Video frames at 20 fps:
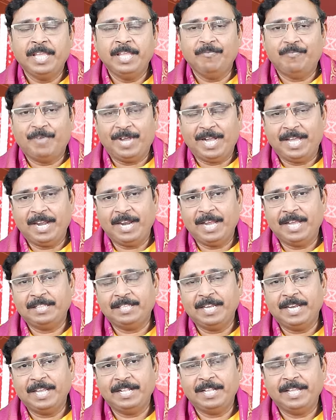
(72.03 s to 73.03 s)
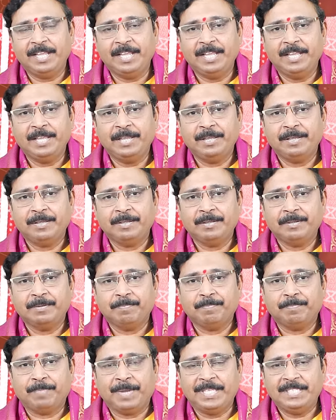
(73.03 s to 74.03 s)
ఈ వక్రగతి అనేది
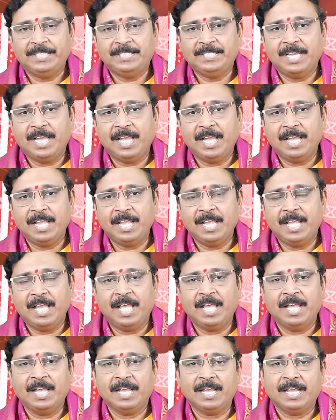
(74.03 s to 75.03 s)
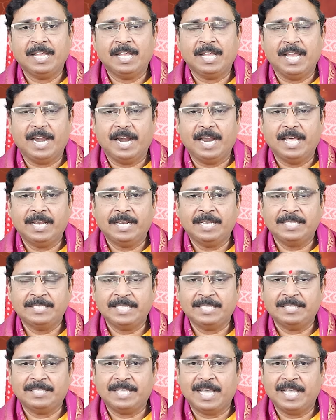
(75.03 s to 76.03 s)
పంచాంగ గణన
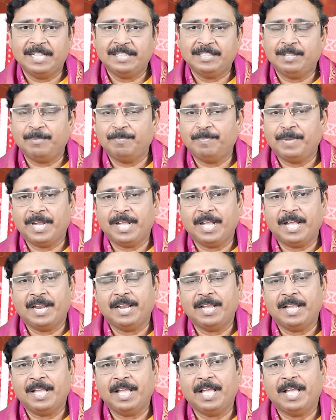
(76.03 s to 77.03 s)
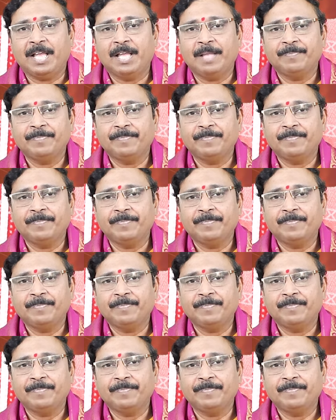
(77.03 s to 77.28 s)
సిద్ధాంతం ప్రకారంగా